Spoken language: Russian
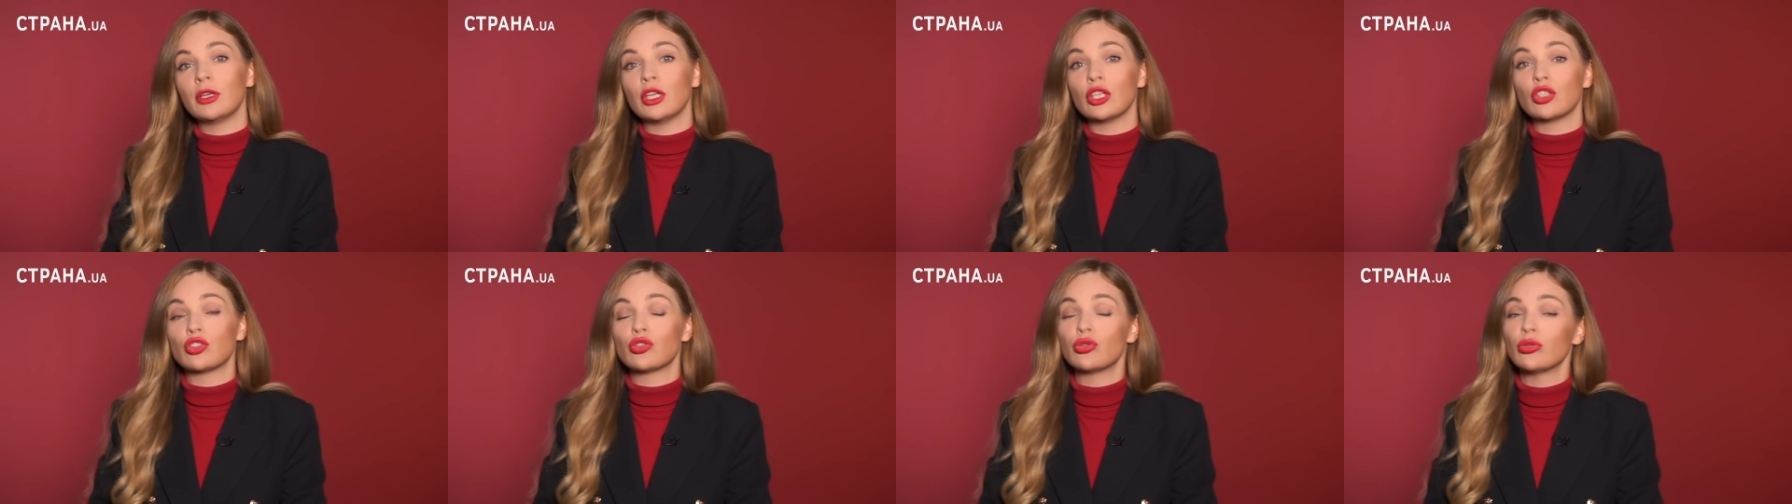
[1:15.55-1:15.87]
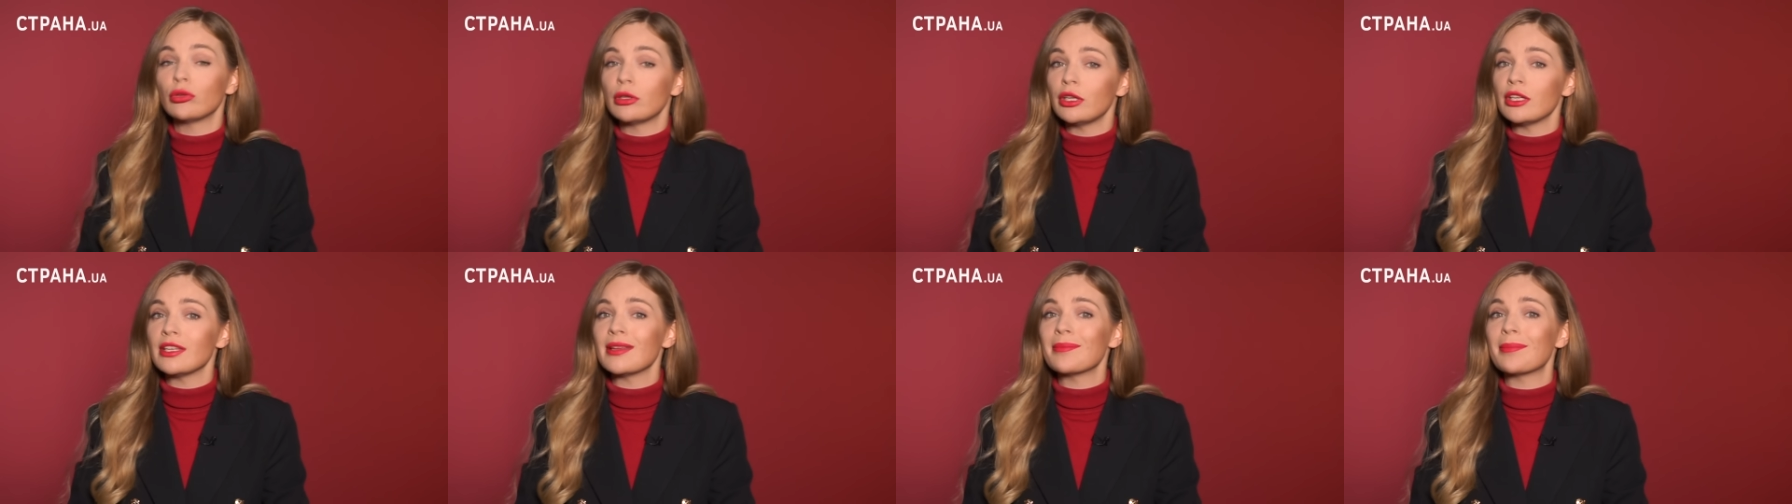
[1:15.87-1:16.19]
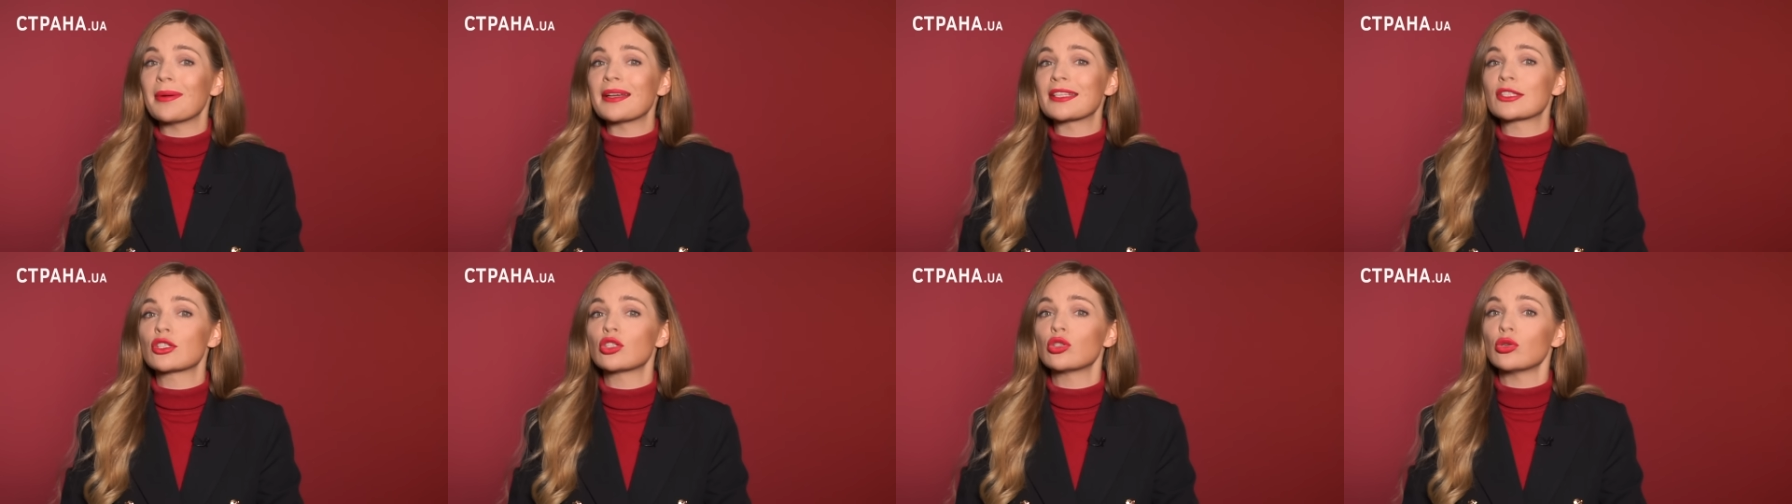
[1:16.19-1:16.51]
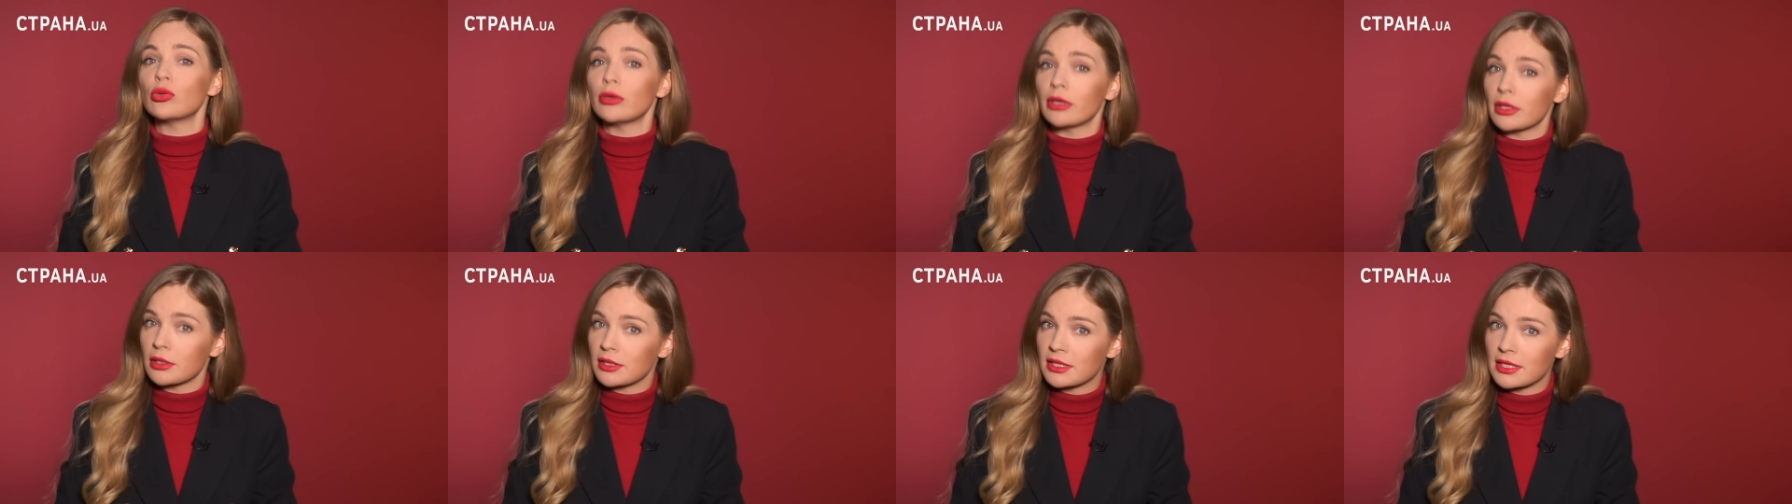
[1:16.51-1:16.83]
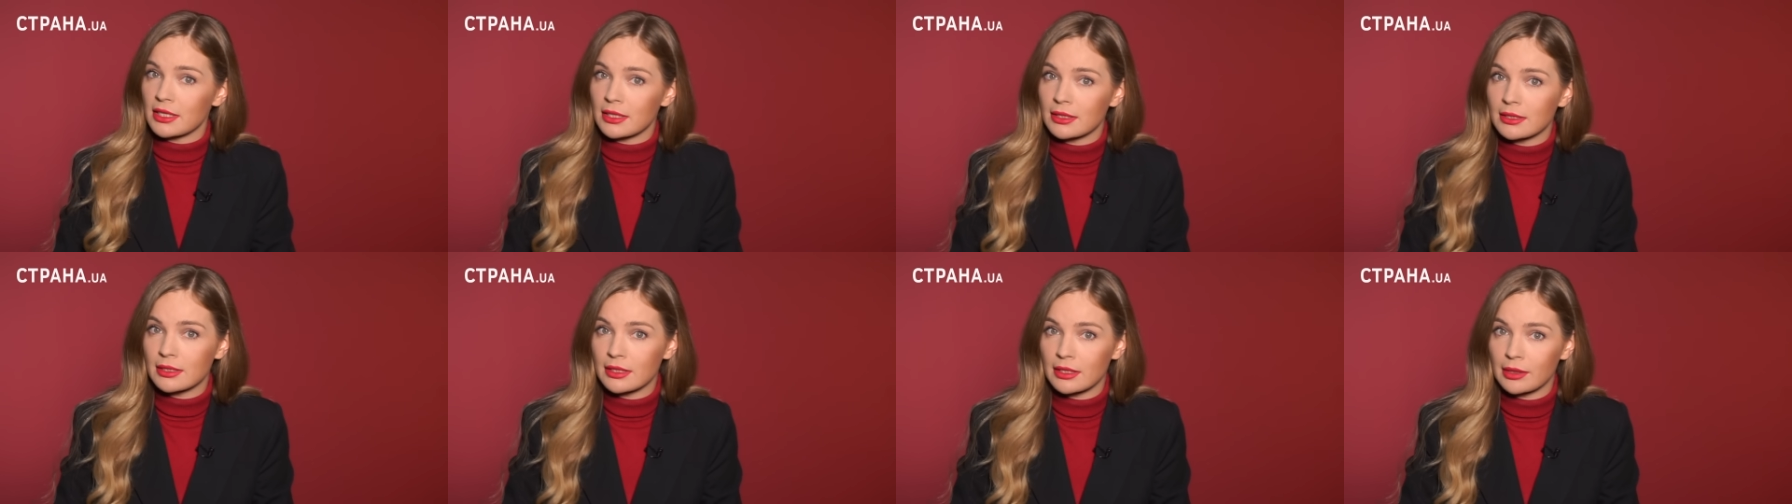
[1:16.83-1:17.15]
и чуть ли не
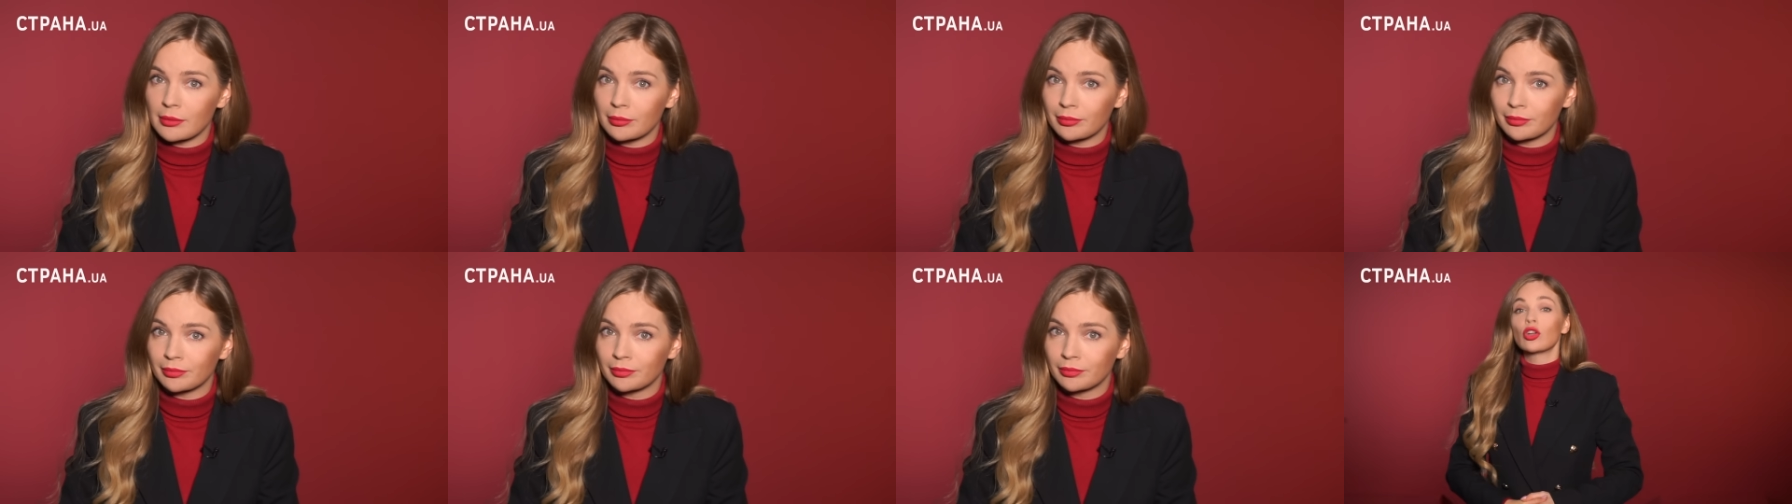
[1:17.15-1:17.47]
поссорился с ним.